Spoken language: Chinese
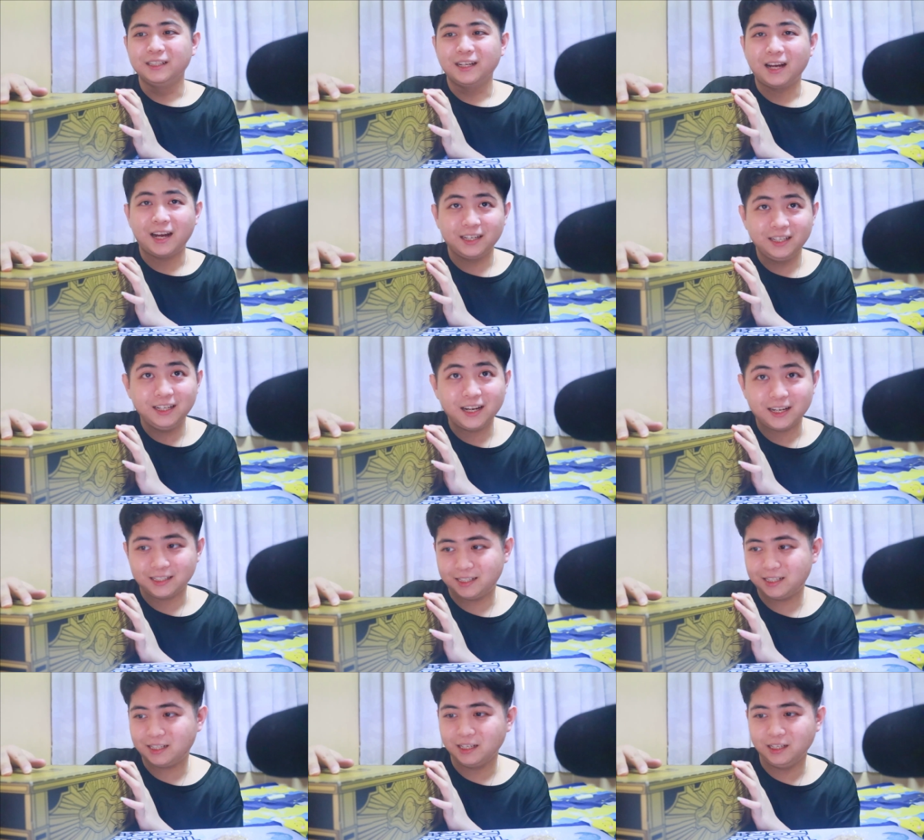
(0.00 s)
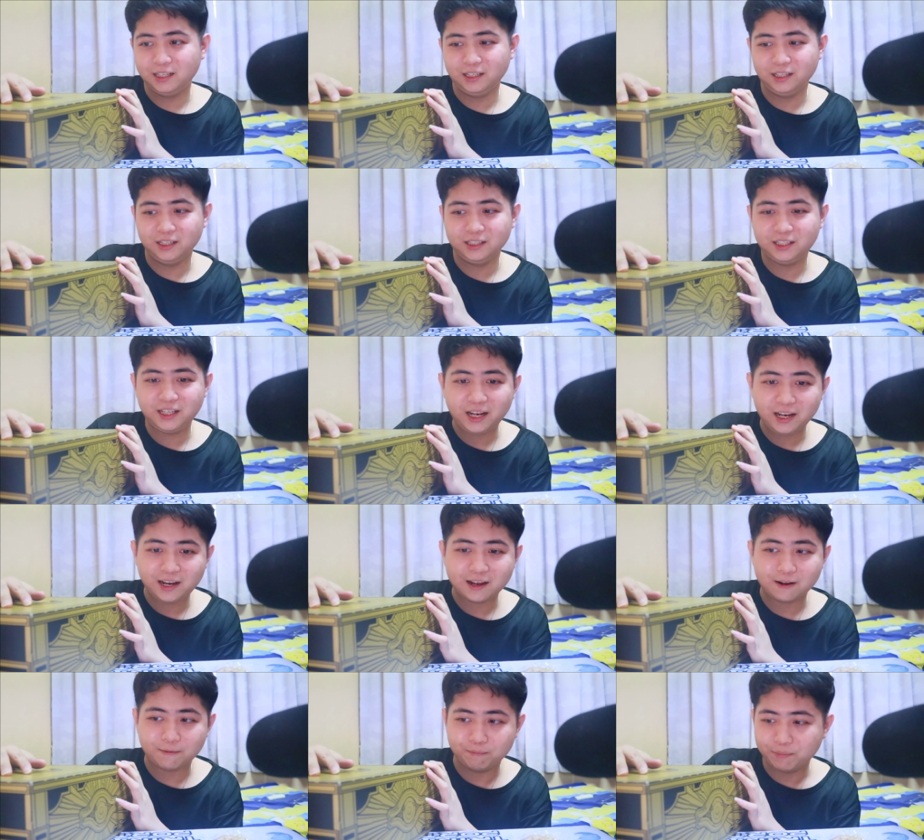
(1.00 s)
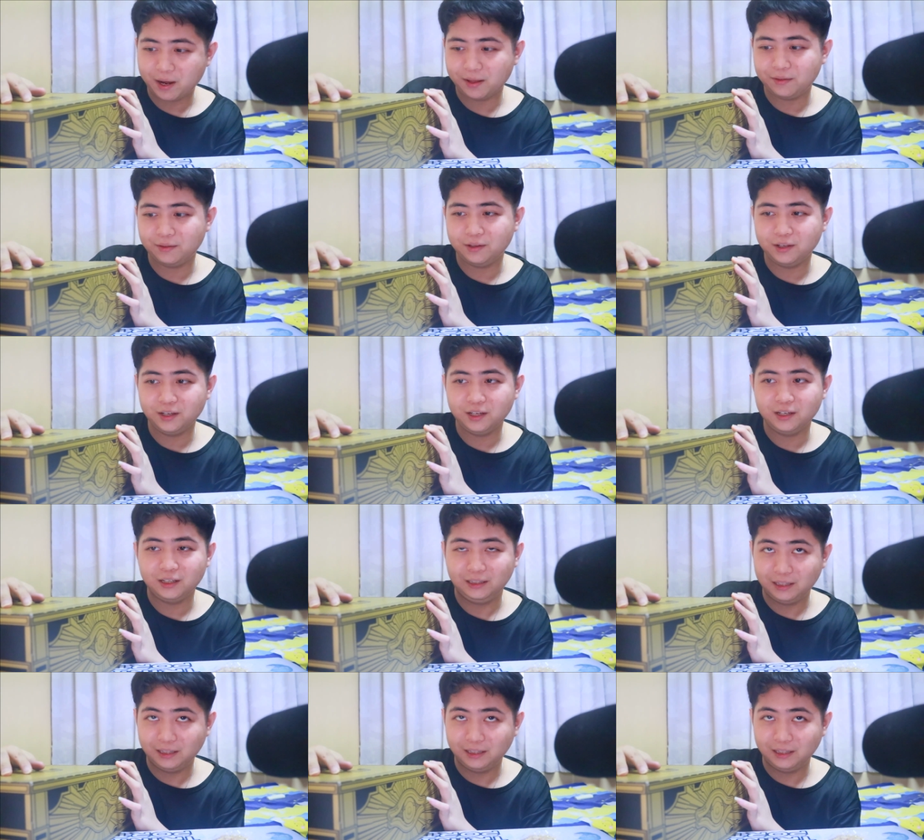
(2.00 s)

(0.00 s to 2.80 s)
Adidas 的限量版的